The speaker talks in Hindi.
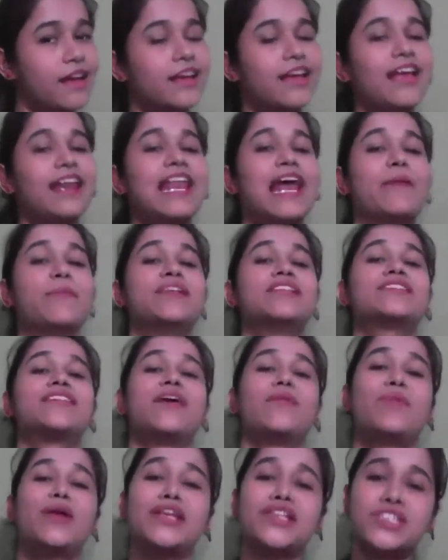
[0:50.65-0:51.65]
कि लेमन
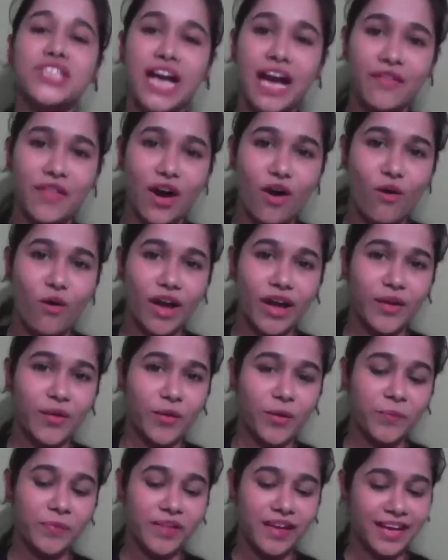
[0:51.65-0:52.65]
से भी ज़्यादा हो गई
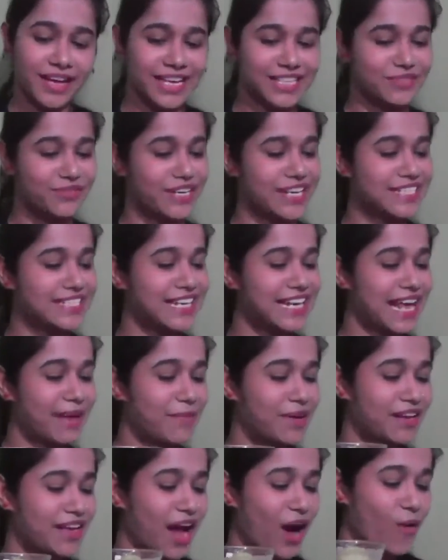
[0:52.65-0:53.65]
हो इस वजह से
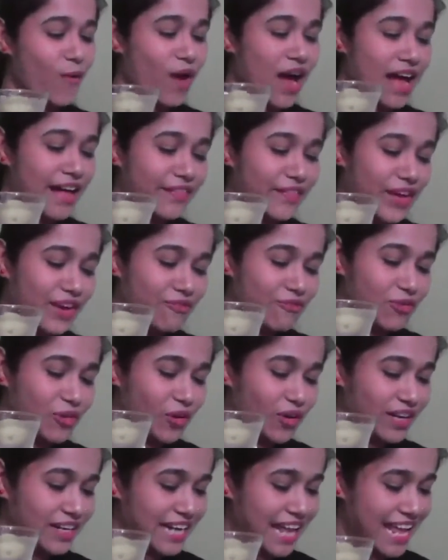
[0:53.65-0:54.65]
लेमन क्या हुआ अंदर
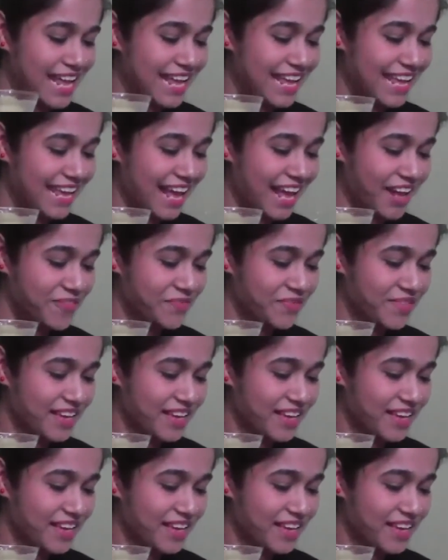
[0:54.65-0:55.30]
फ्लोट नहीं किया